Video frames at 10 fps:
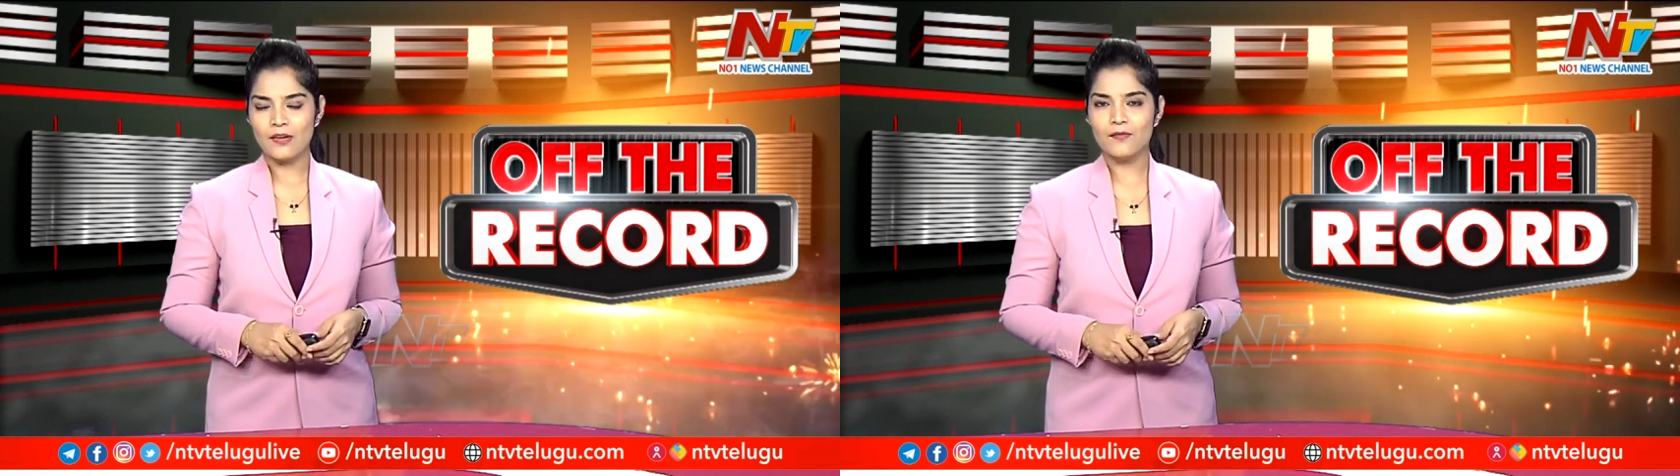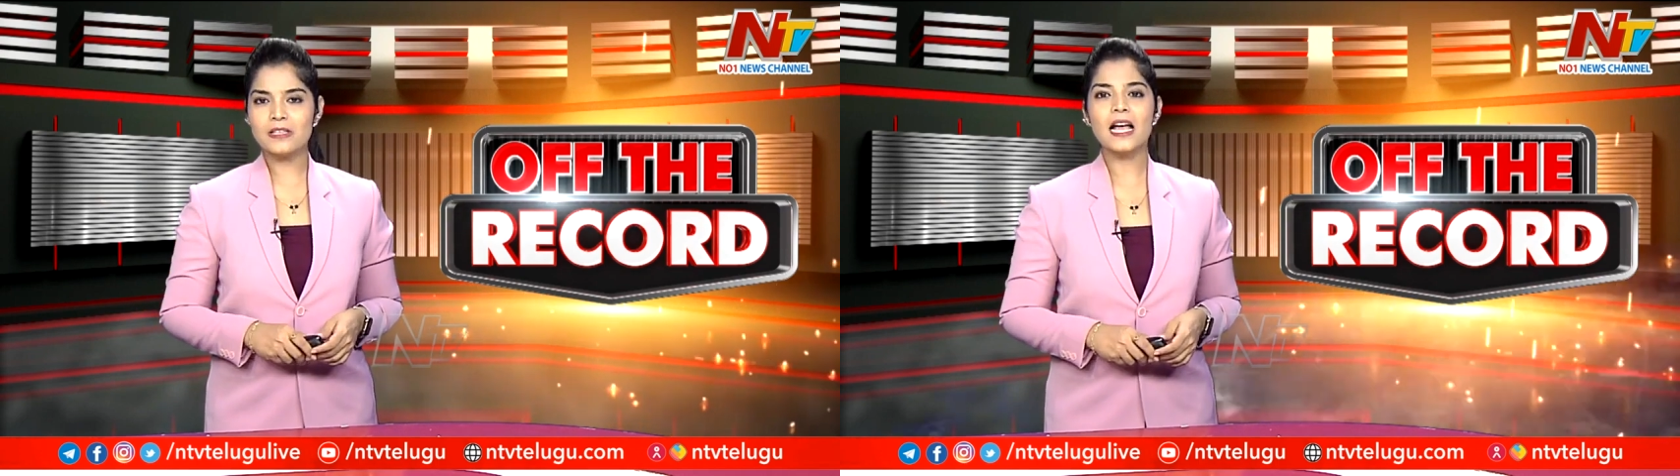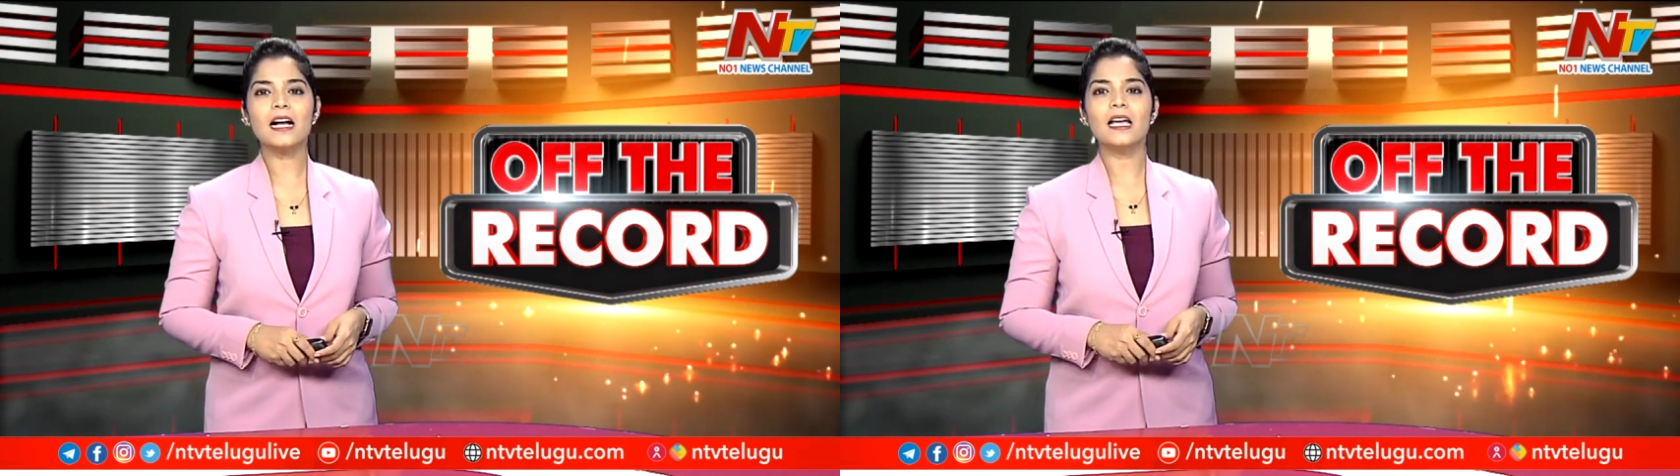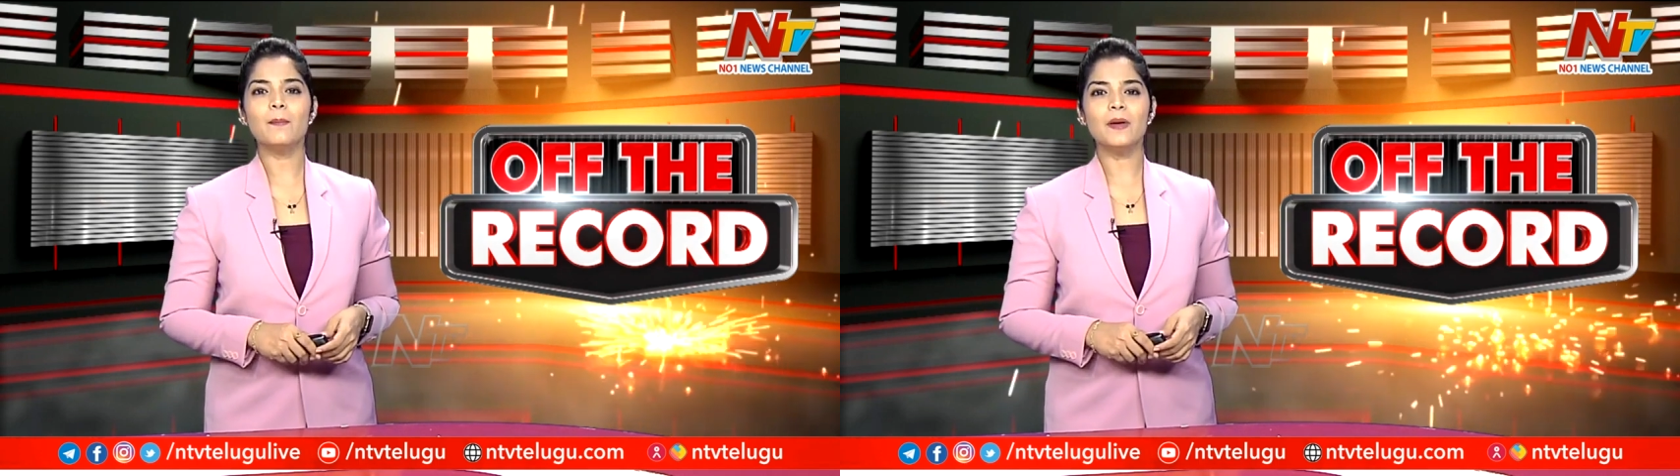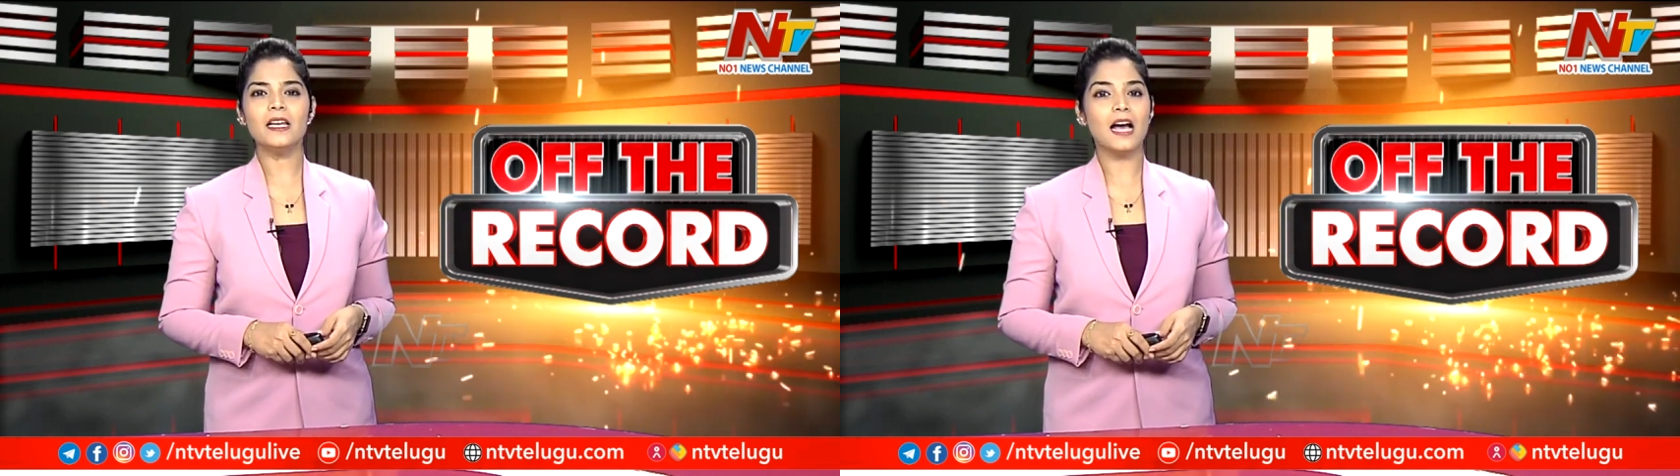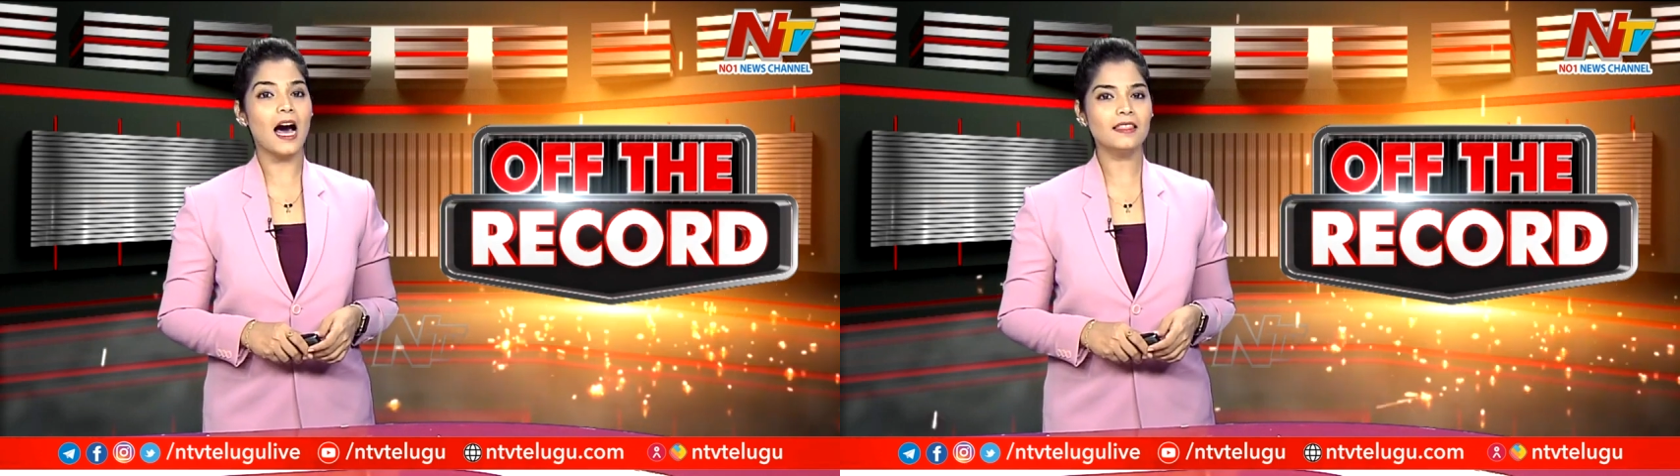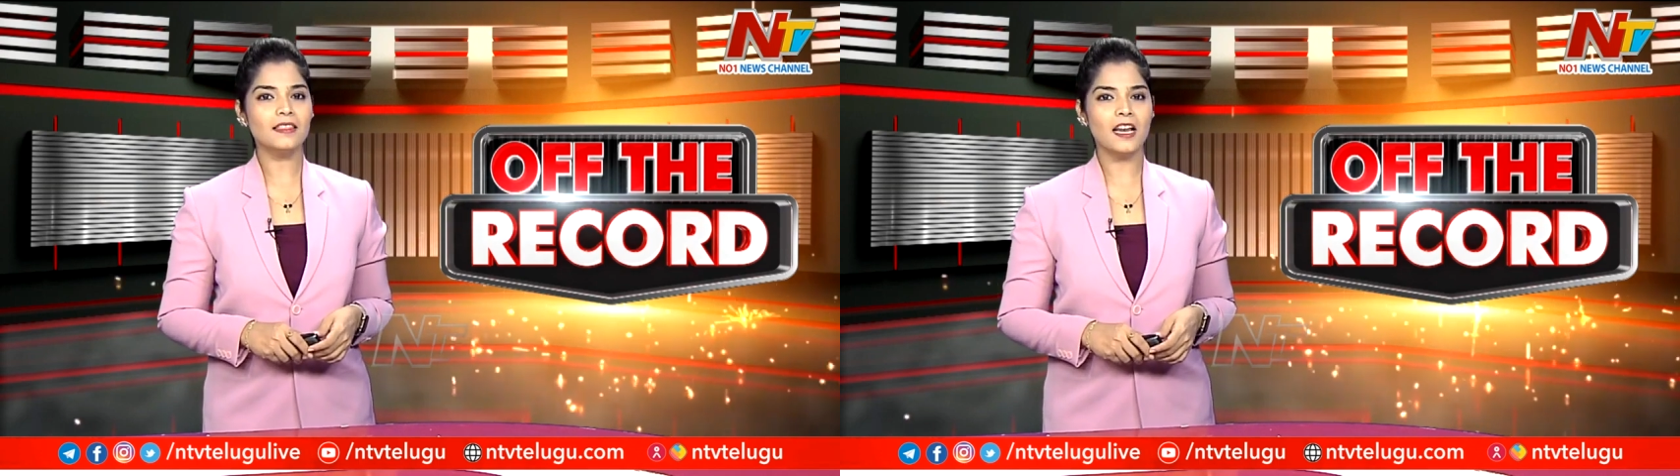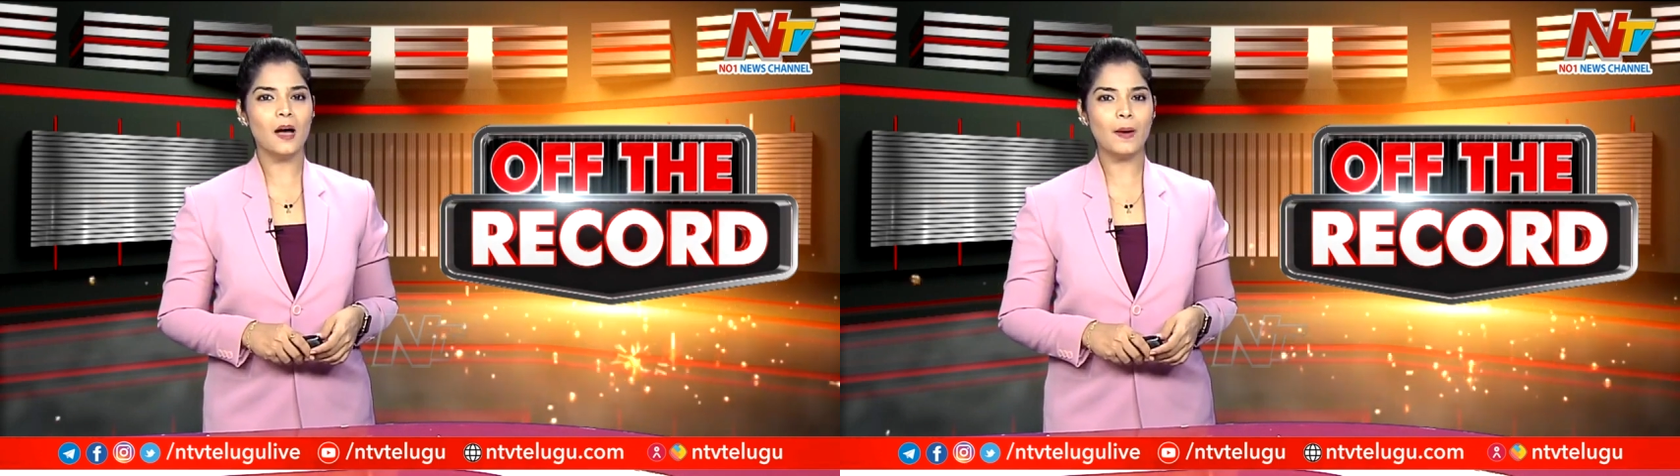విశాఖ ఎంపీని అంతలా